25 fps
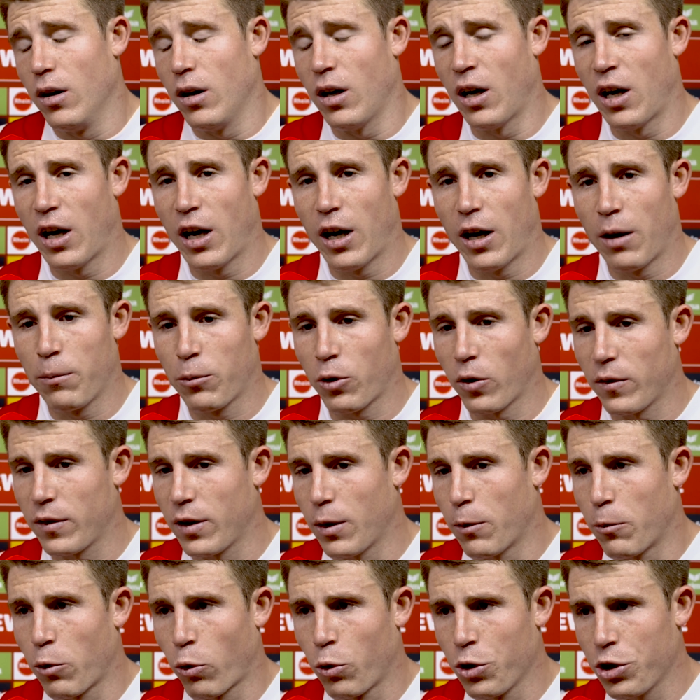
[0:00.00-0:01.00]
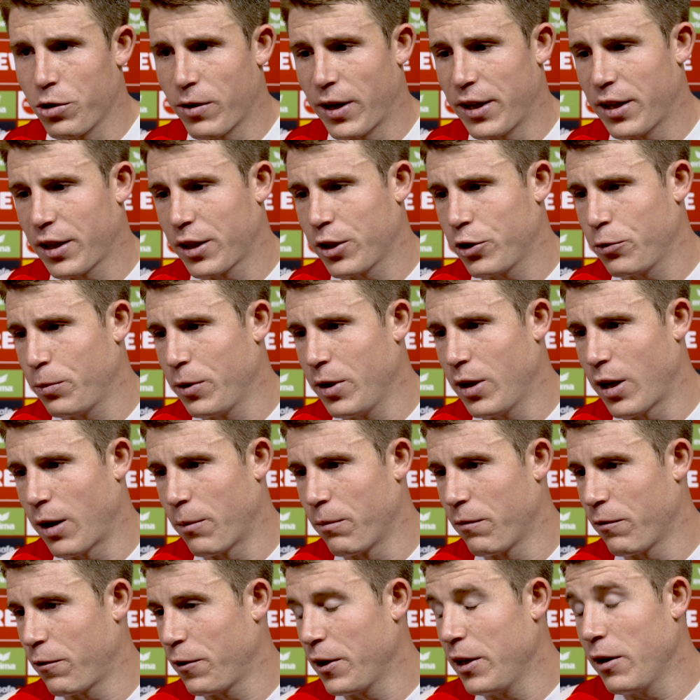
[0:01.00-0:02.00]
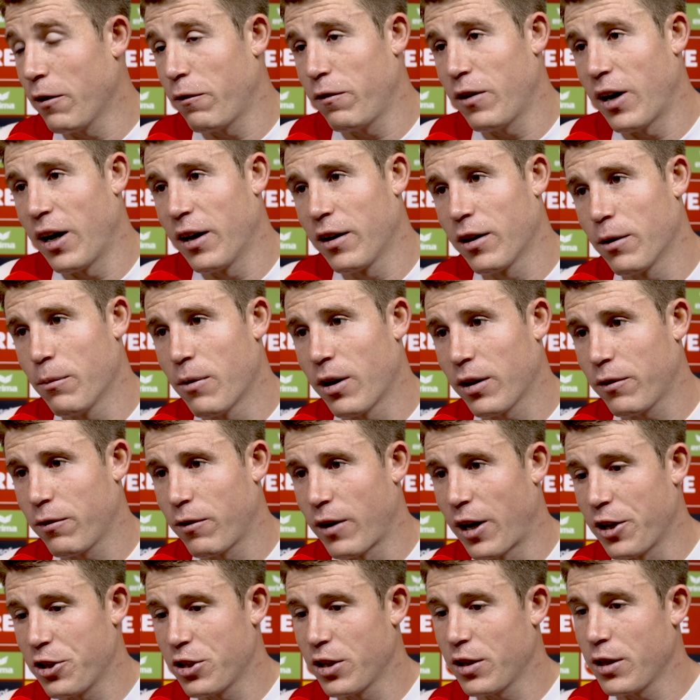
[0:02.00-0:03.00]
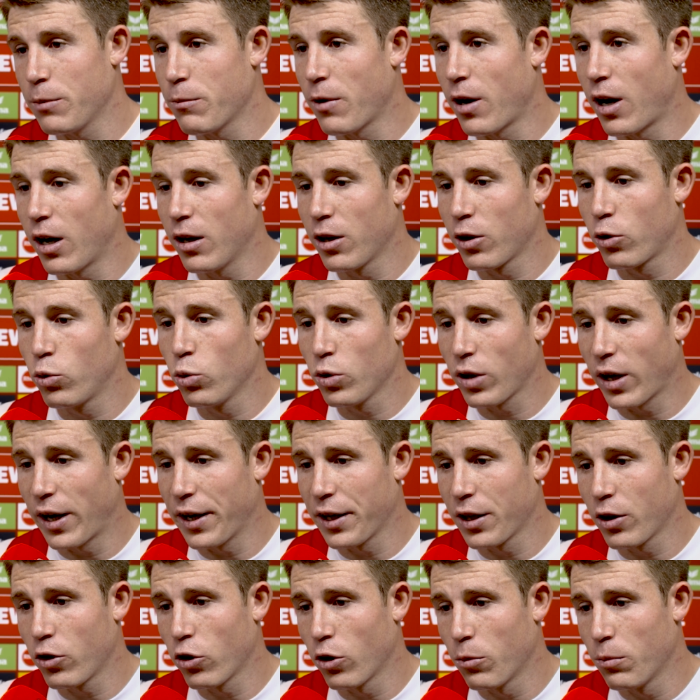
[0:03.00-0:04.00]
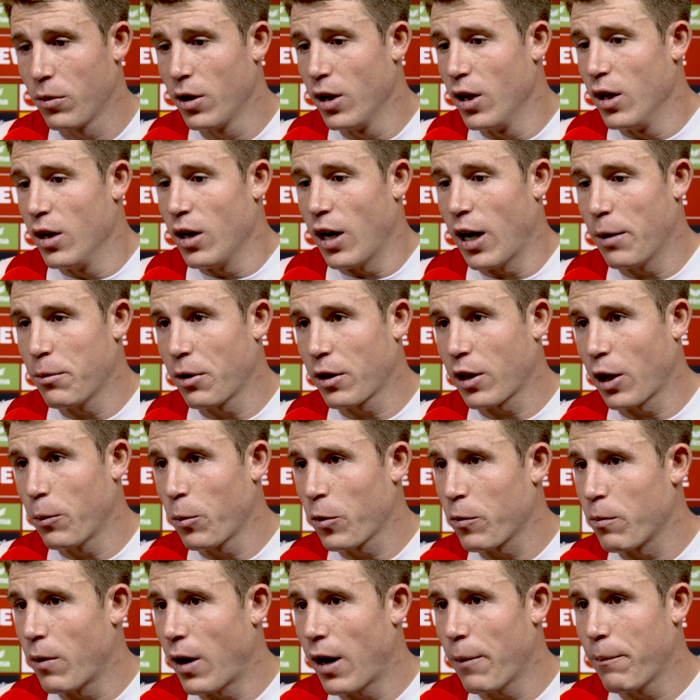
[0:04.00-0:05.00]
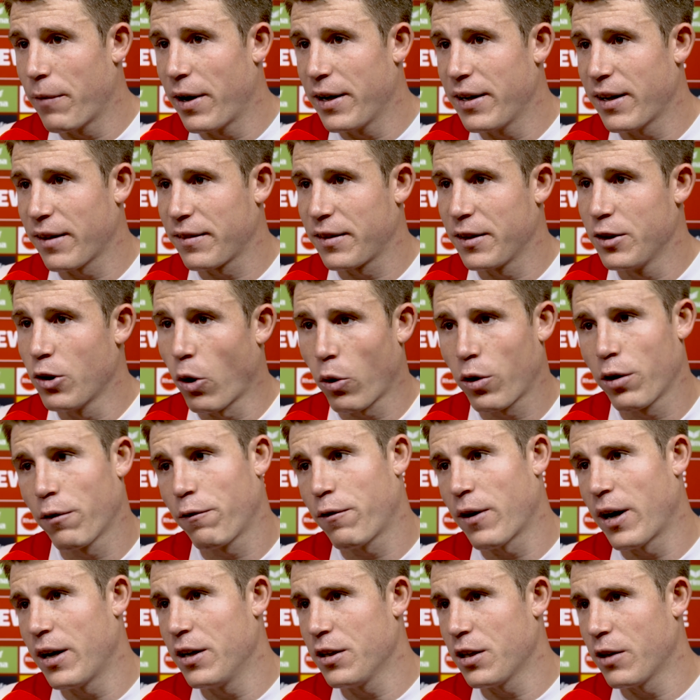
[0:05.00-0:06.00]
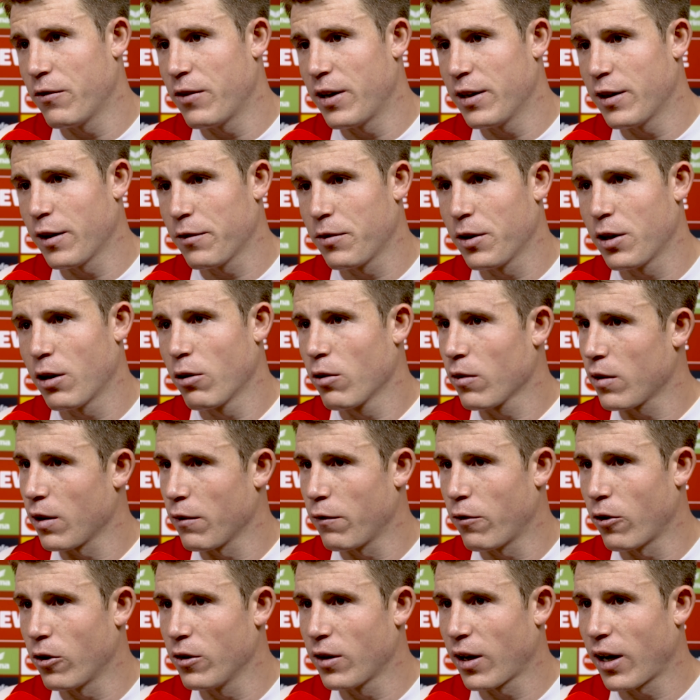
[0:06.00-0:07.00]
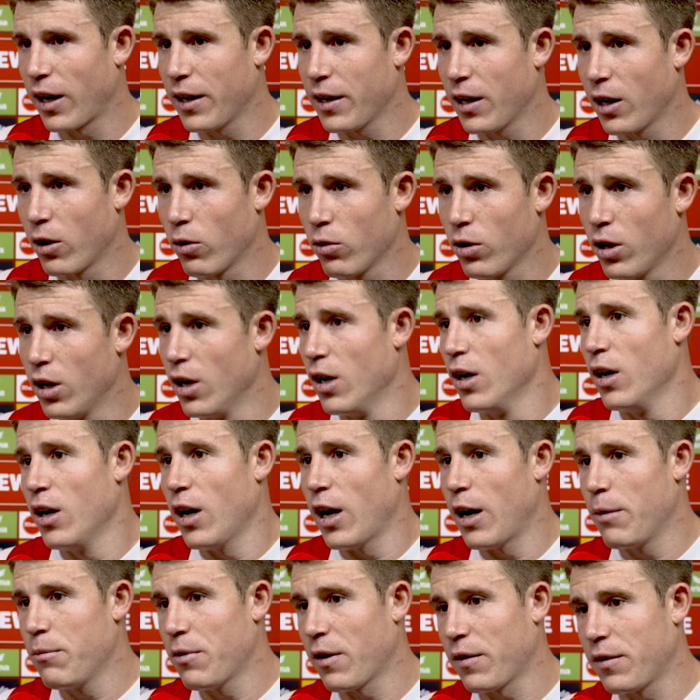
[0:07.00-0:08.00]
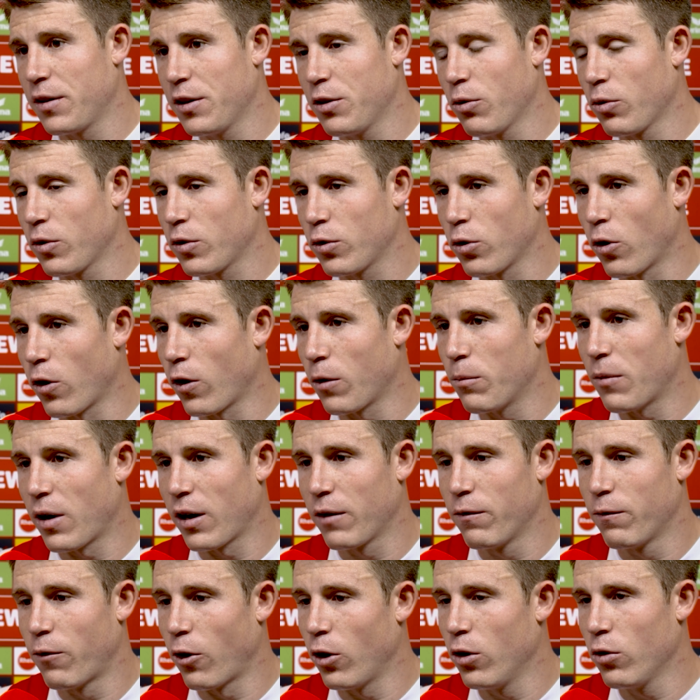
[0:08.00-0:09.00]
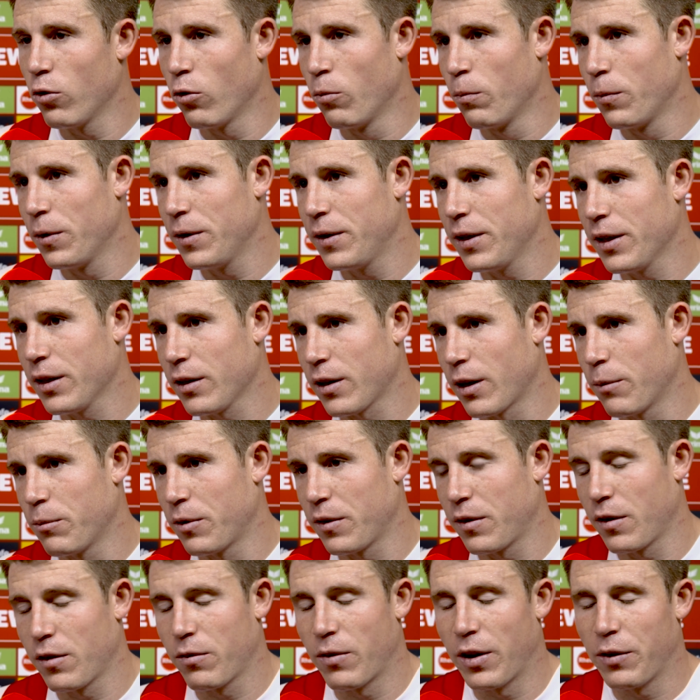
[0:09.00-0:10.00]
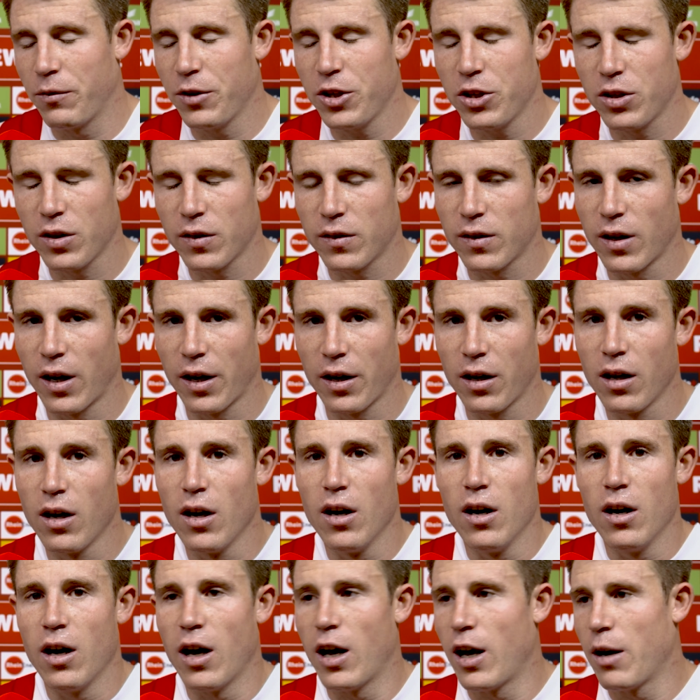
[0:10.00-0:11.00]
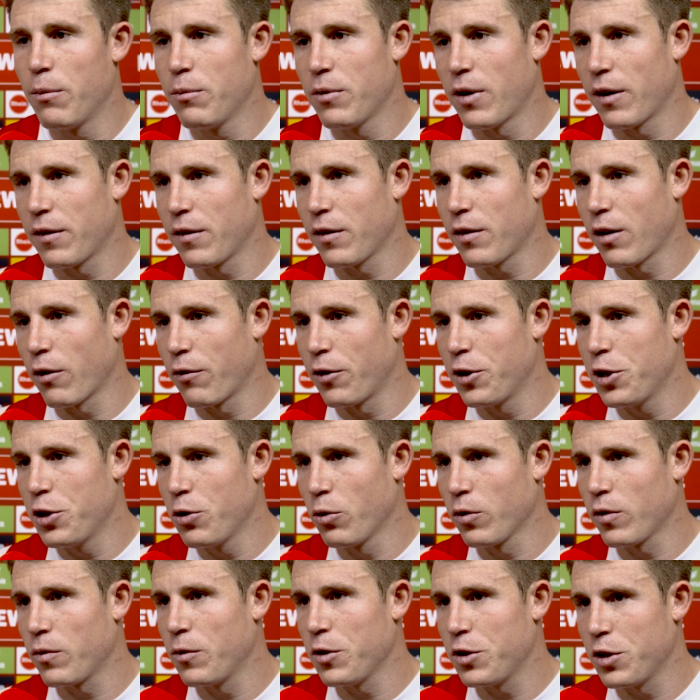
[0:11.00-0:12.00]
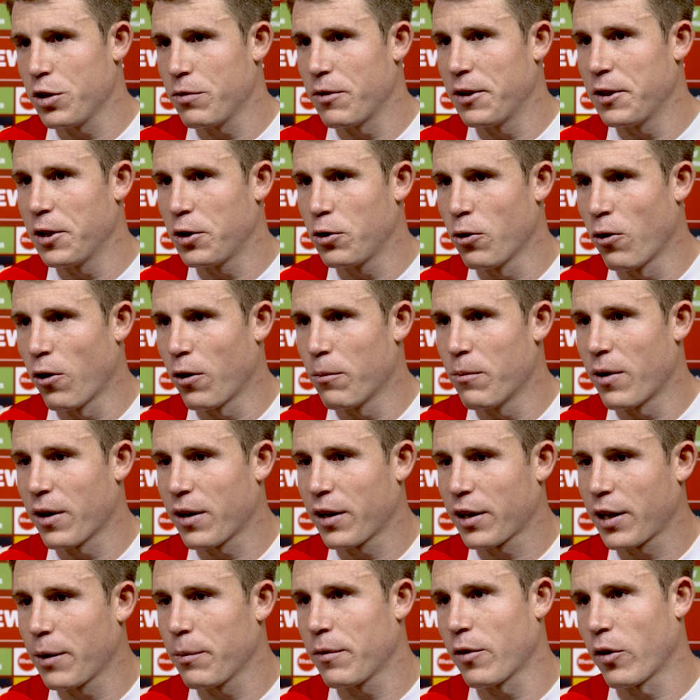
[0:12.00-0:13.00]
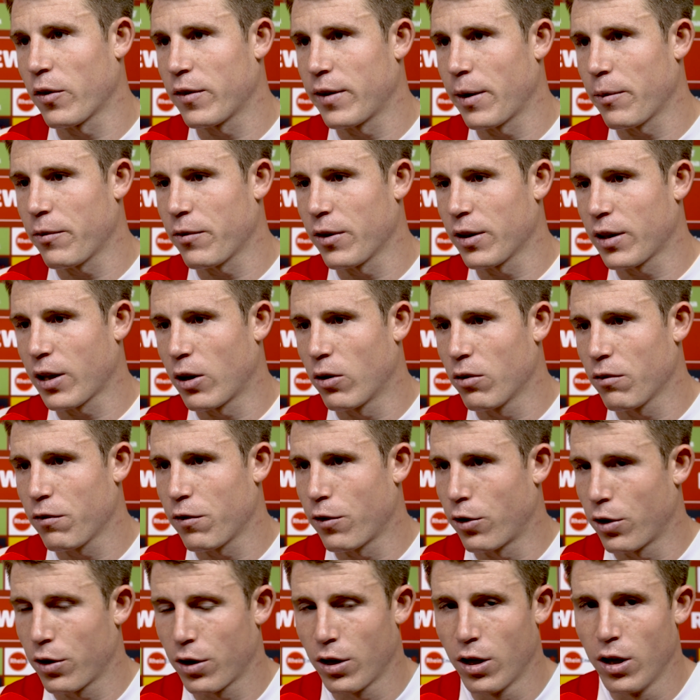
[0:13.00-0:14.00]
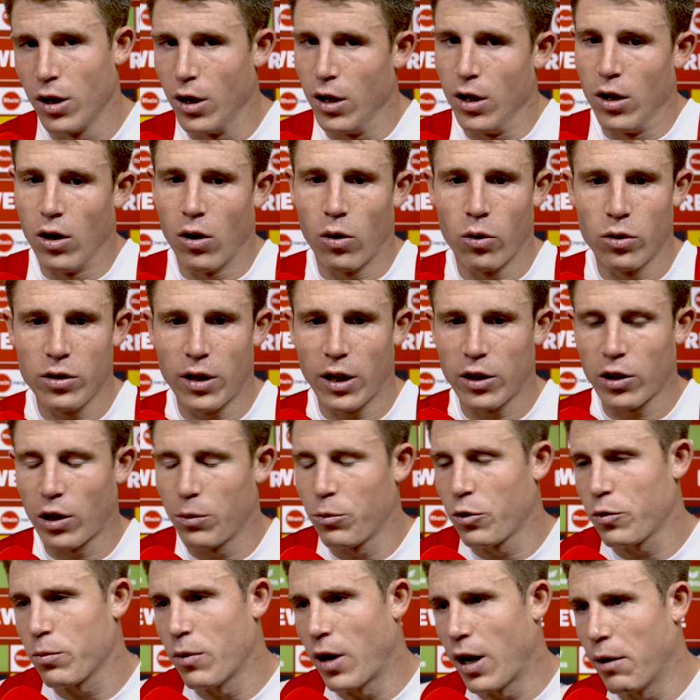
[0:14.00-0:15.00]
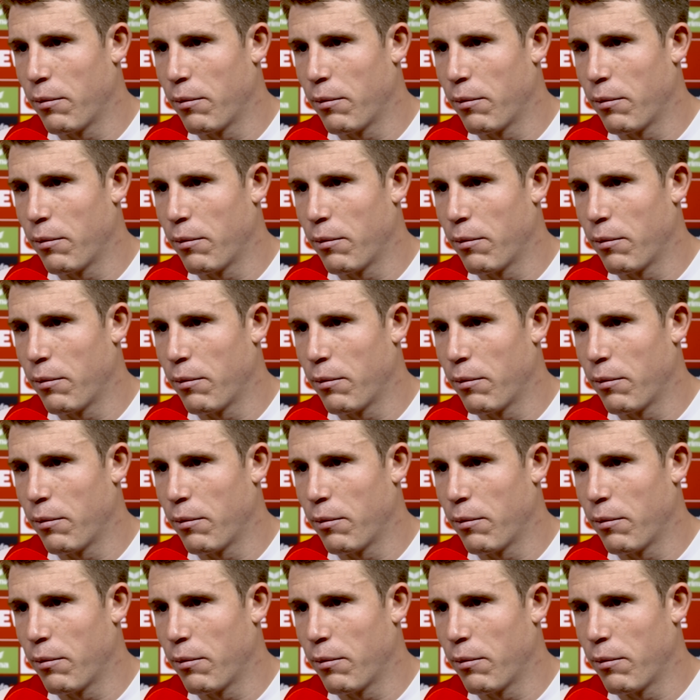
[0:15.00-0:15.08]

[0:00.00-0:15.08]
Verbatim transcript: Ähm, trotzdem haben wir ruhig weitergespielt, haben viele Flanken gemacht, vielleicht nicht immer alle gut reingekommen. Ähm, daran müssen wir arbeiten, dass die noch gefährlicher werden, dass wir da uns da vorne reinhauen, ähm, dass die Jungs Tore machen wollen unbedingt. Ähm, das wird wichtig sein. Ähm, das ist auch für die Jungs wichtig, wenn die Tore machen, dann gibt es auch Selbstvertrauen vorne und daran müssen wir